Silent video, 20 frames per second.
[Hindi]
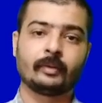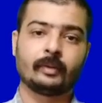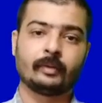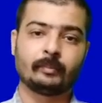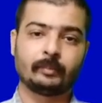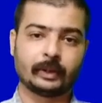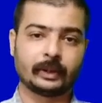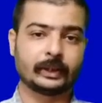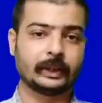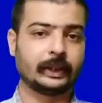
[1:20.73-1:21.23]

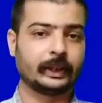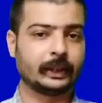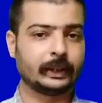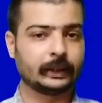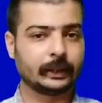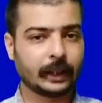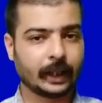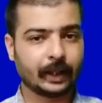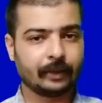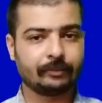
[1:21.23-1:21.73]
परसेंटेज
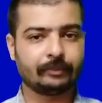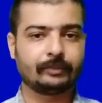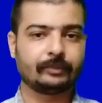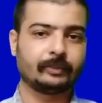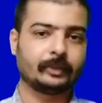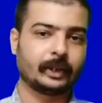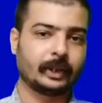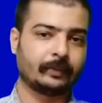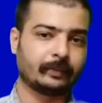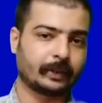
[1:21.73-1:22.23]
एफ
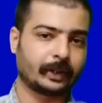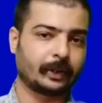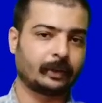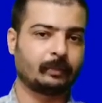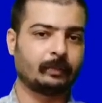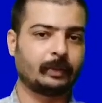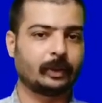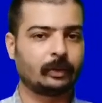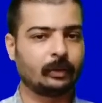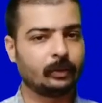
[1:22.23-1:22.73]
इन्वर्टेड
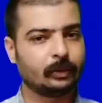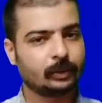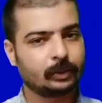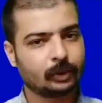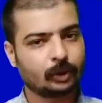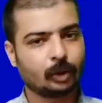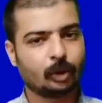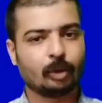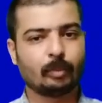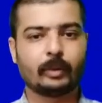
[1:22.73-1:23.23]
कोमा क्लोज
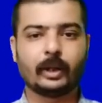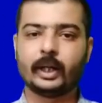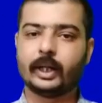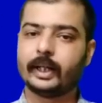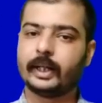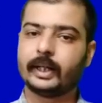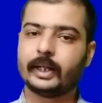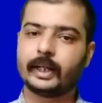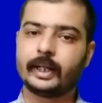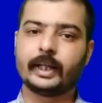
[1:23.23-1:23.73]
कोमा
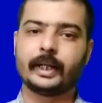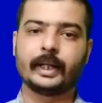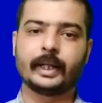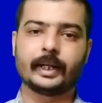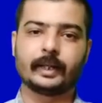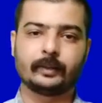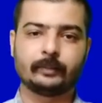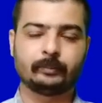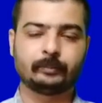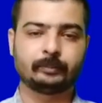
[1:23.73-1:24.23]

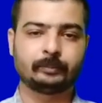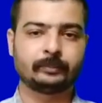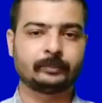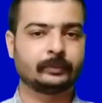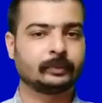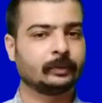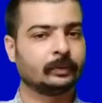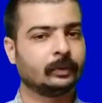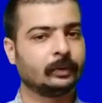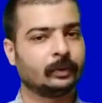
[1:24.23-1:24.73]
एरिया
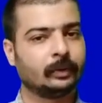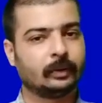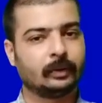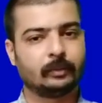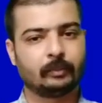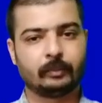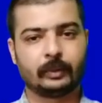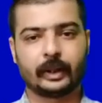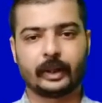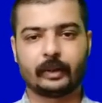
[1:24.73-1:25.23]

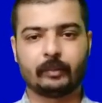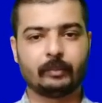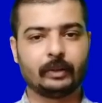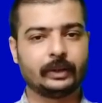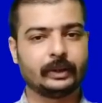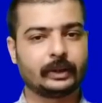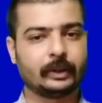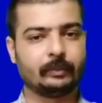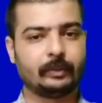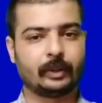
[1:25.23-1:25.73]
ब्रैकेट बंद
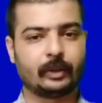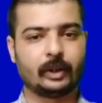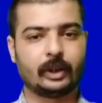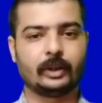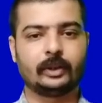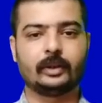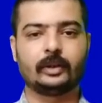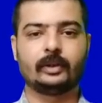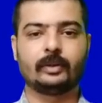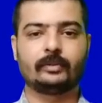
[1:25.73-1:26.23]
सेमिकोलन
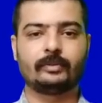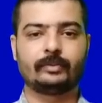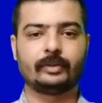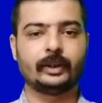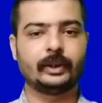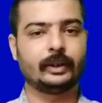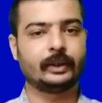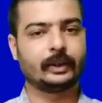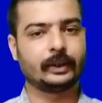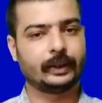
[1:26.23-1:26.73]
और
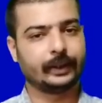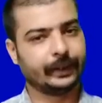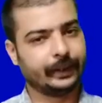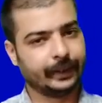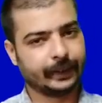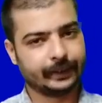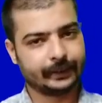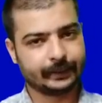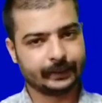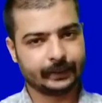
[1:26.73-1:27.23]
फिर
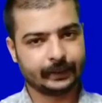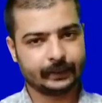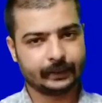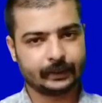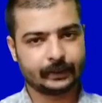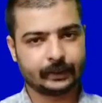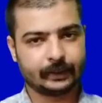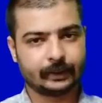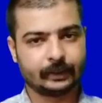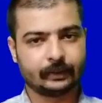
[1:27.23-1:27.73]
गेट सी एच
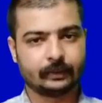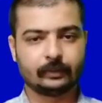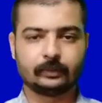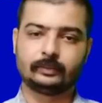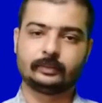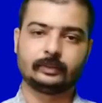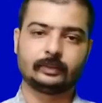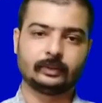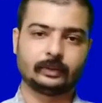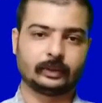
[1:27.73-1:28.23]

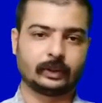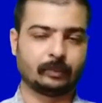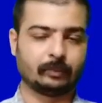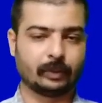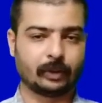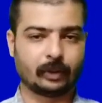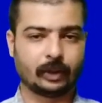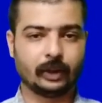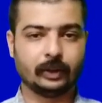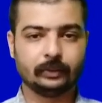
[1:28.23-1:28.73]

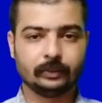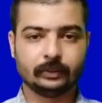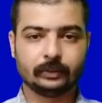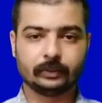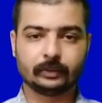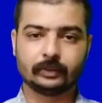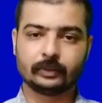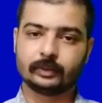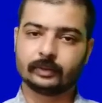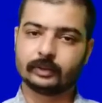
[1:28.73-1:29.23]
सेमिकोलन
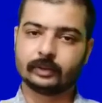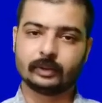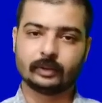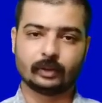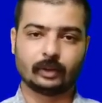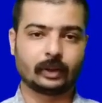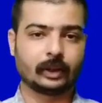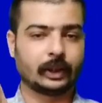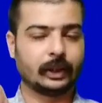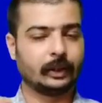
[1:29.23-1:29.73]

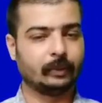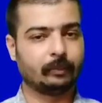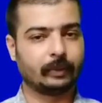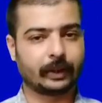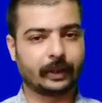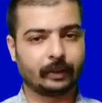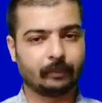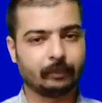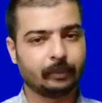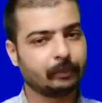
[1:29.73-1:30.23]
और कर्ली
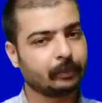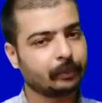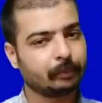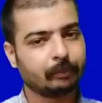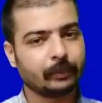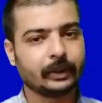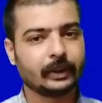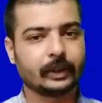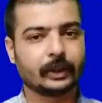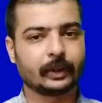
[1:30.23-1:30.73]
ब्रैकेट भी मैं
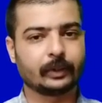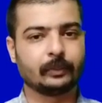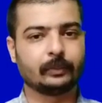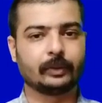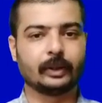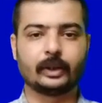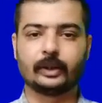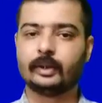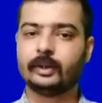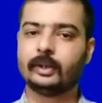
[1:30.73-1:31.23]
बंद कर
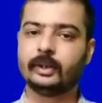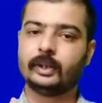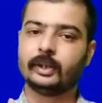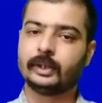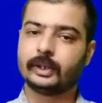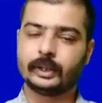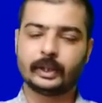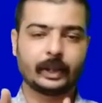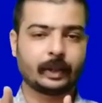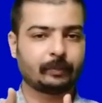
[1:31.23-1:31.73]
दूंगा
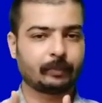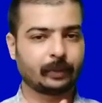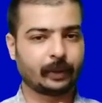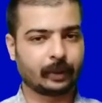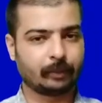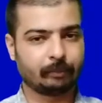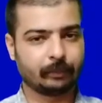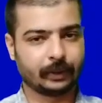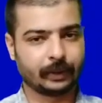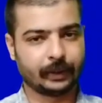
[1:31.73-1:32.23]
ये एक
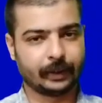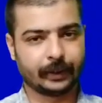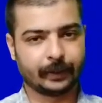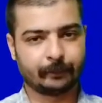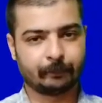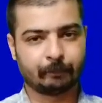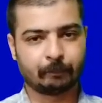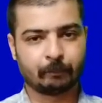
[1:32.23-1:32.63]
प्रोग्राम बन गया